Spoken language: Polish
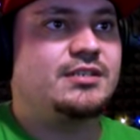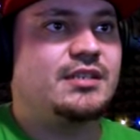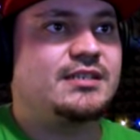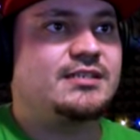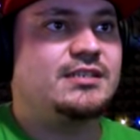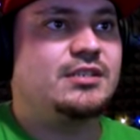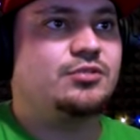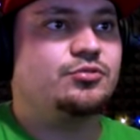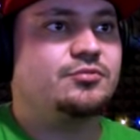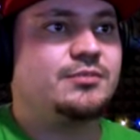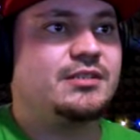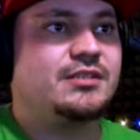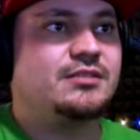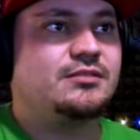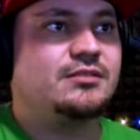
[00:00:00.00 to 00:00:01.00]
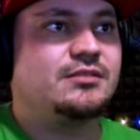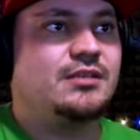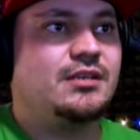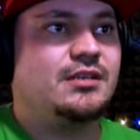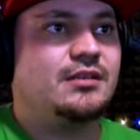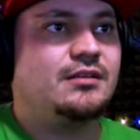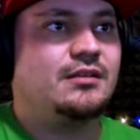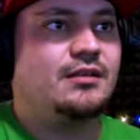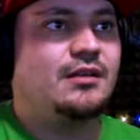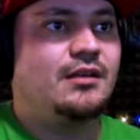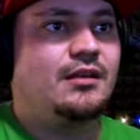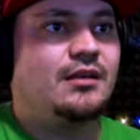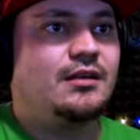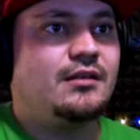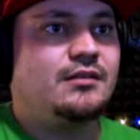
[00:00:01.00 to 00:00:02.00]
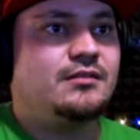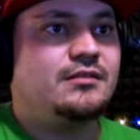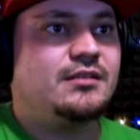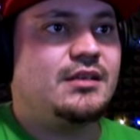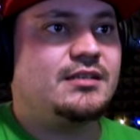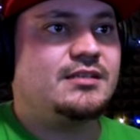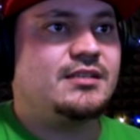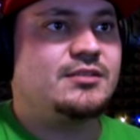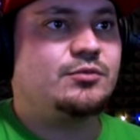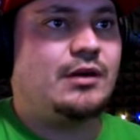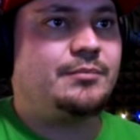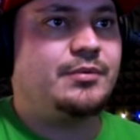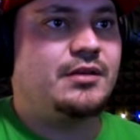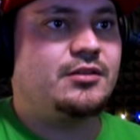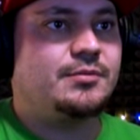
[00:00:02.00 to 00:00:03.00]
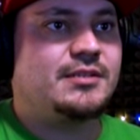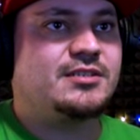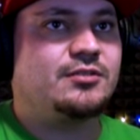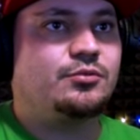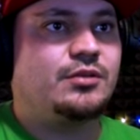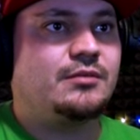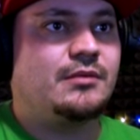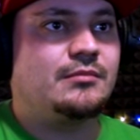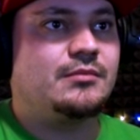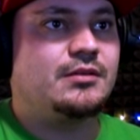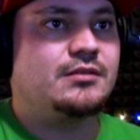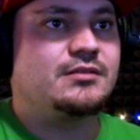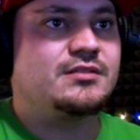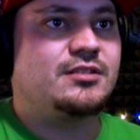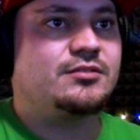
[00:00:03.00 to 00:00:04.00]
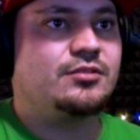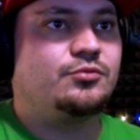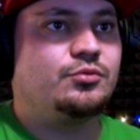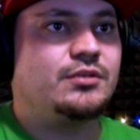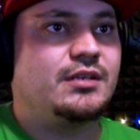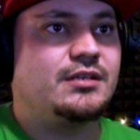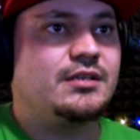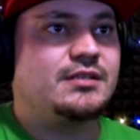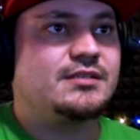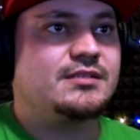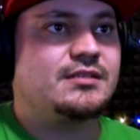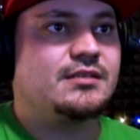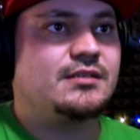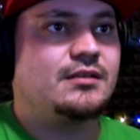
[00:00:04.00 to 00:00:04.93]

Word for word: Teraz nikt już mnie nie, nie, nie, nie złapie. Dobra, co tutaj mamy? Co to tutaj jest?